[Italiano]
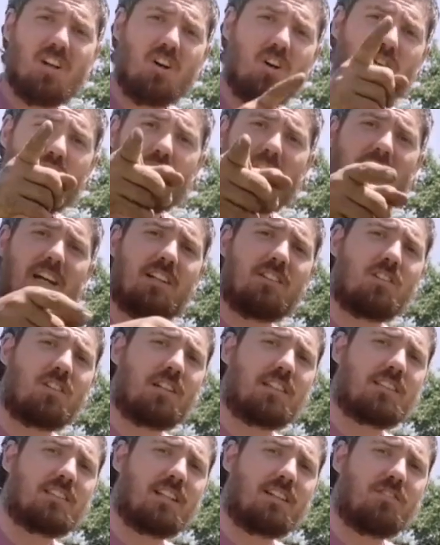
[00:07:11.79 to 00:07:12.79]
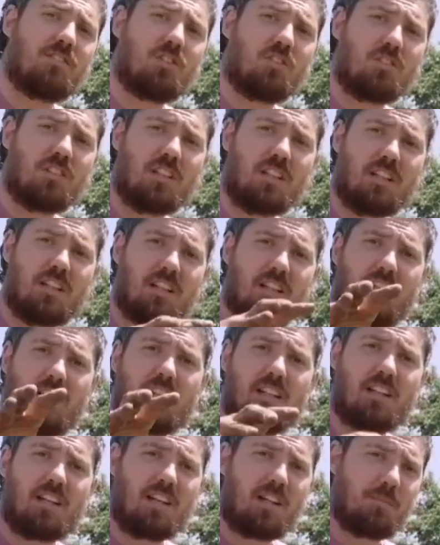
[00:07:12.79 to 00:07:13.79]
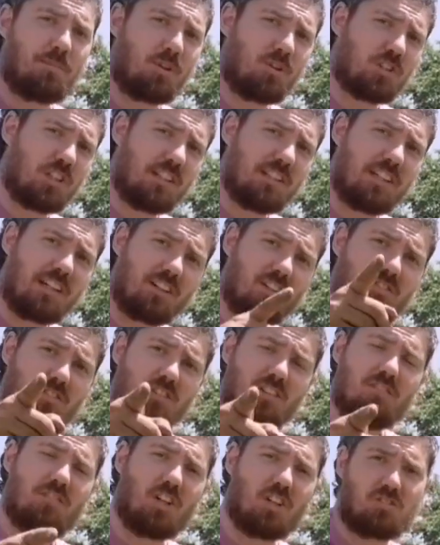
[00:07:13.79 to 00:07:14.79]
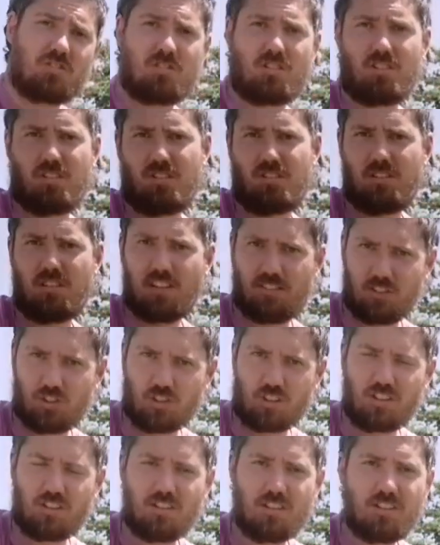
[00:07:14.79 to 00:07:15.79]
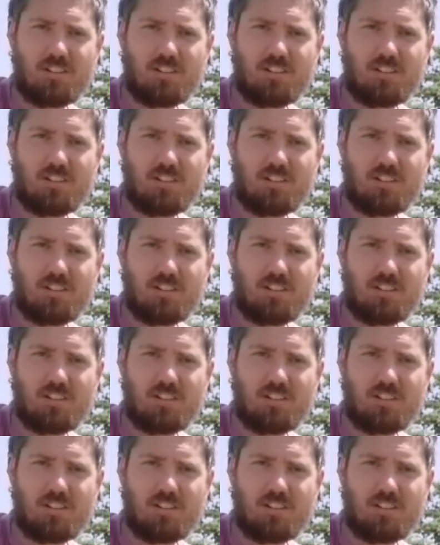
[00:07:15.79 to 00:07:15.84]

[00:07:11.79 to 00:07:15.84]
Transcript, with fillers: Ora non resta a voi che procedere con il vostro lavoro.